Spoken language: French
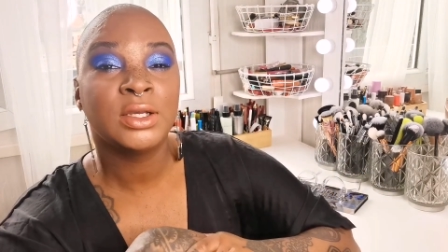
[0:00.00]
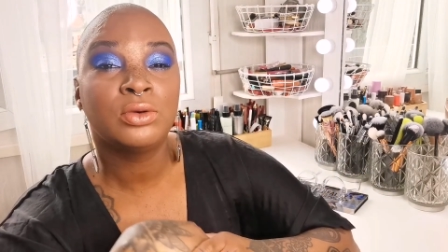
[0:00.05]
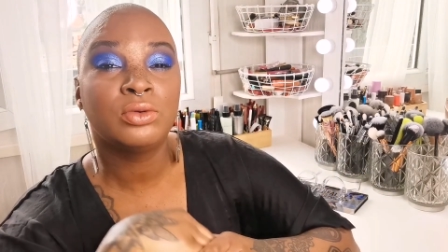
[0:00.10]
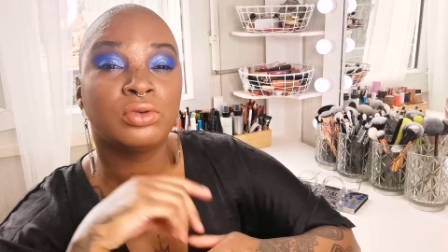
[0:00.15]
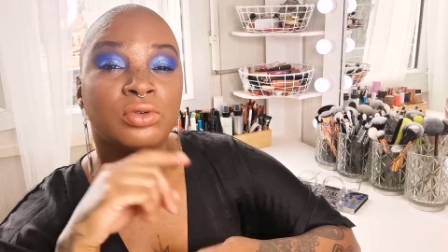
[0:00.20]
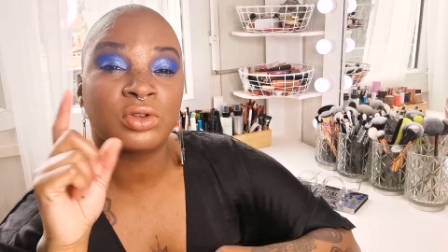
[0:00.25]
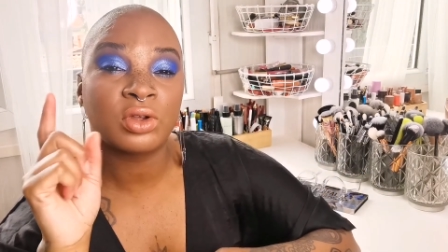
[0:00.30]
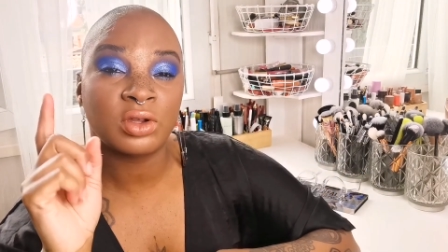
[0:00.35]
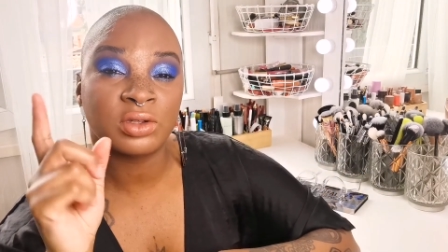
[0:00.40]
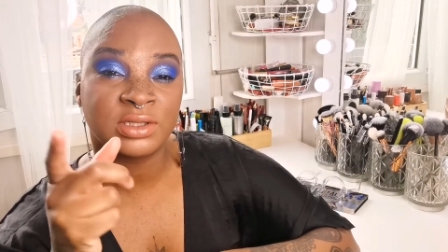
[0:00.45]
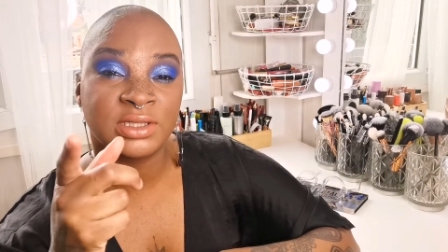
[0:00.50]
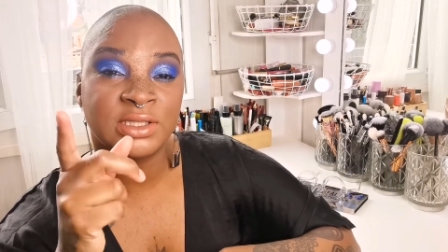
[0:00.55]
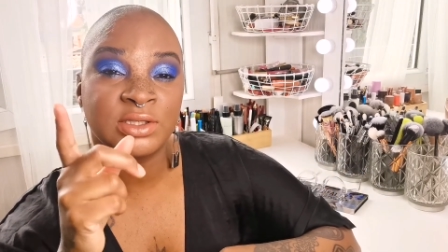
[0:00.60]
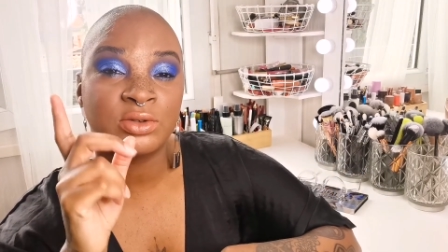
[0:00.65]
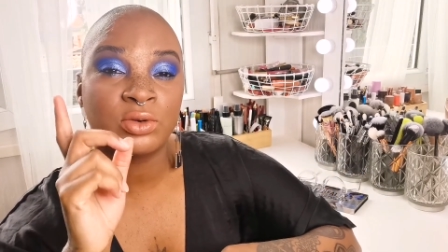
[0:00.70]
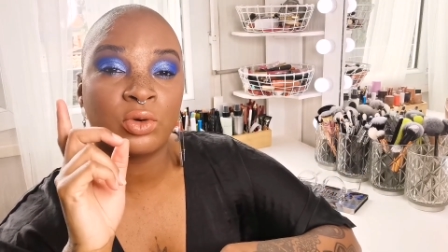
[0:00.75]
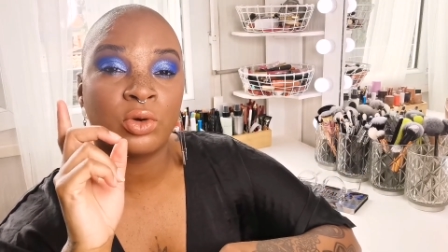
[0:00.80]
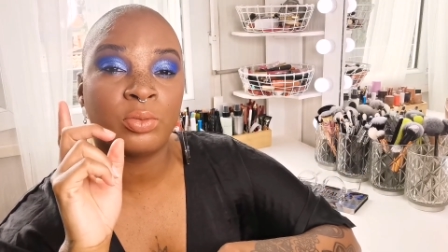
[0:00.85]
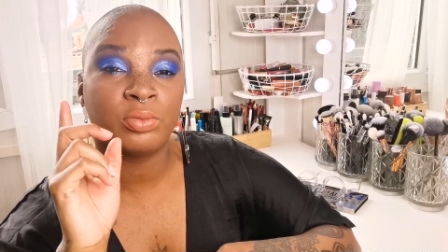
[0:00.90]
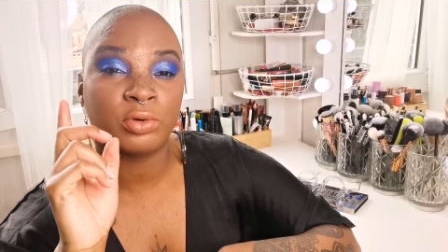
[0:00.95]
il coûte
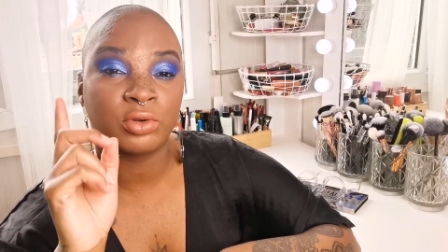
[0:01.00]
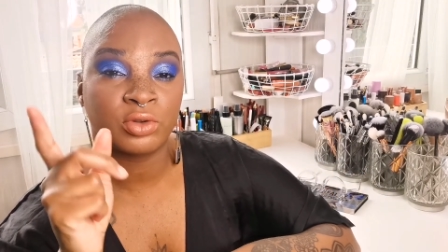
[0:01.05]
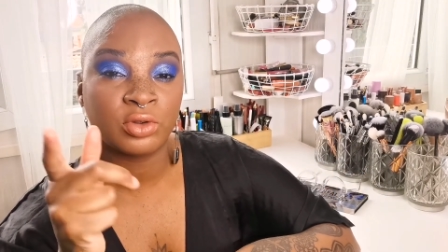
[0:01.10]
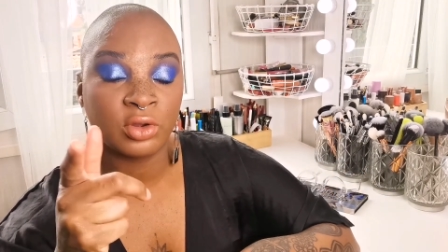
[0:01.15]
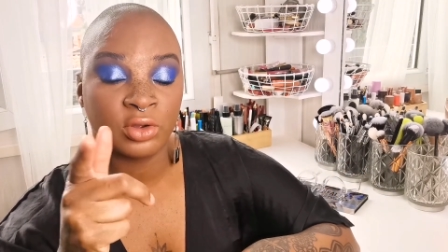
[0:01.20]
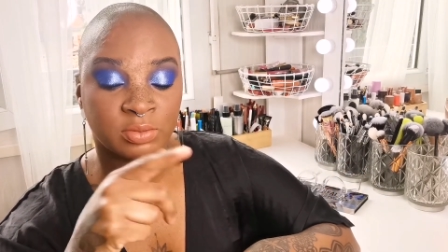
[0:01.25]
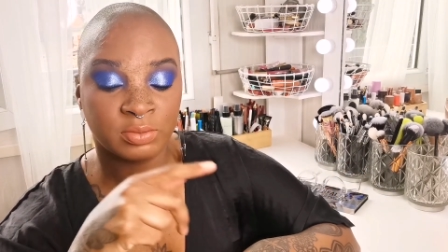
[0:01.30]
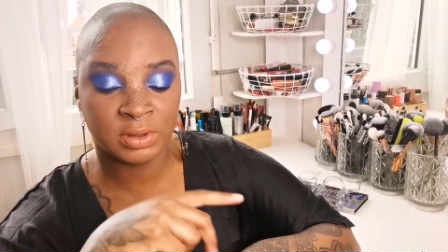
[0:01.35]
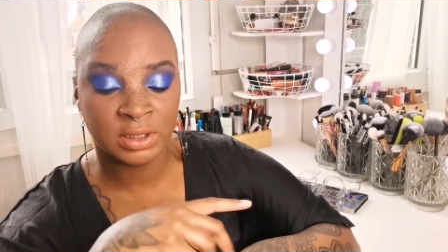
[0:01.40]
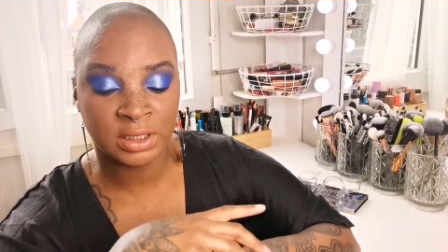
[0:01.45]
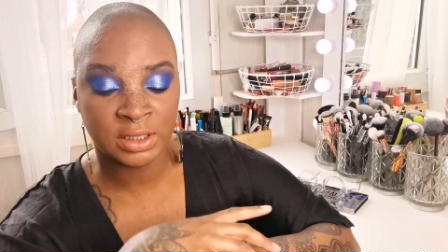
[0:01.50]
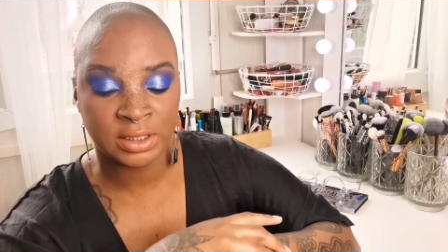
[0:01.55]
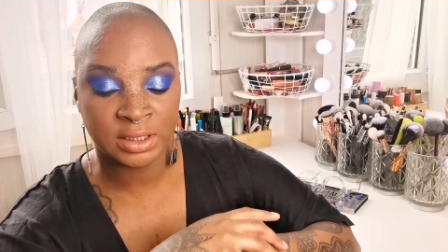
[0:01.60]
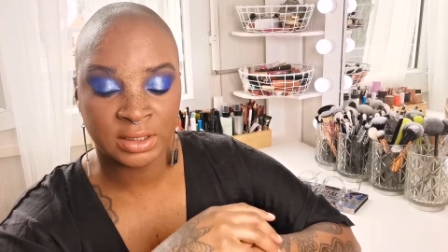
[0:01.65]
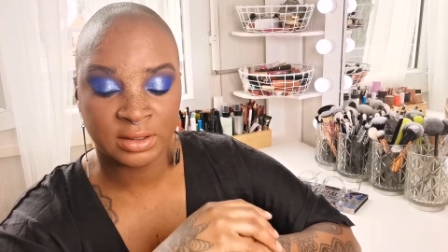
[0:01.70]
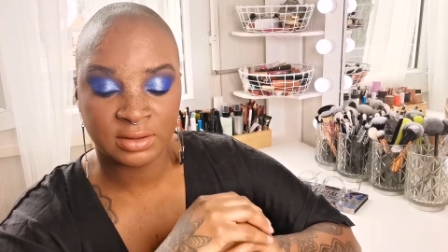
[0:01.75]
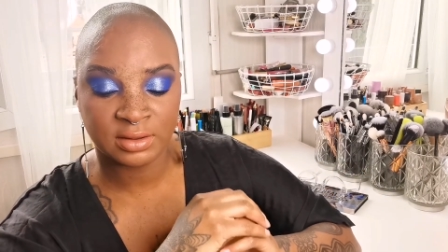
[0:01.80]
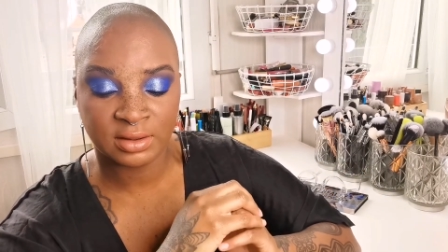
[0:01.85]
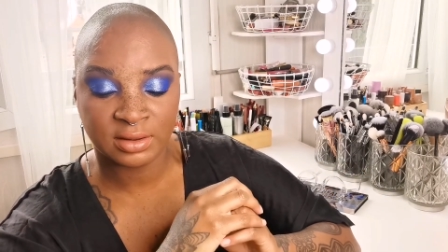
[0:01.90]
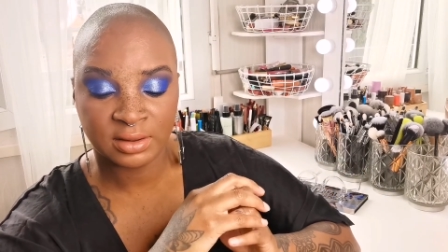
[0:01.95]
36 euros pour 30
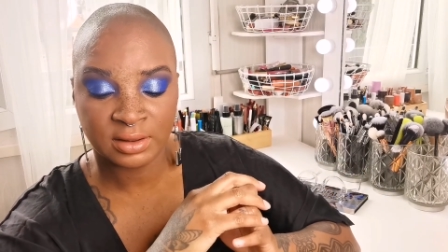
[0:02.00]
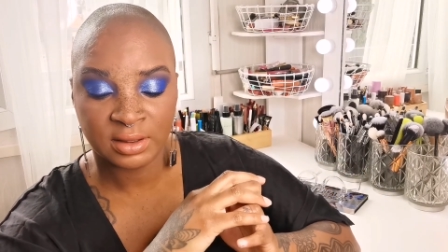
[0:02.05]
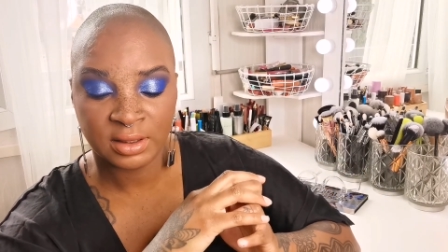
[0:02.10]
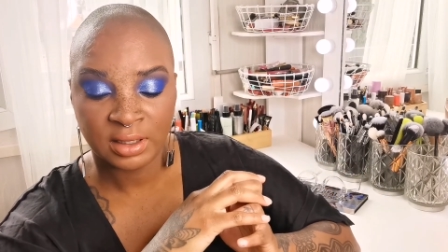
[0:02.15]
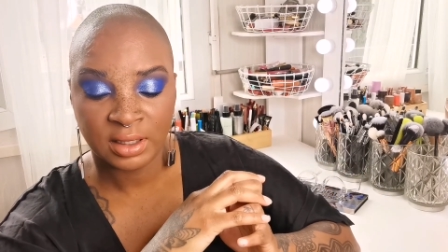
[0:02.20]
millilitres.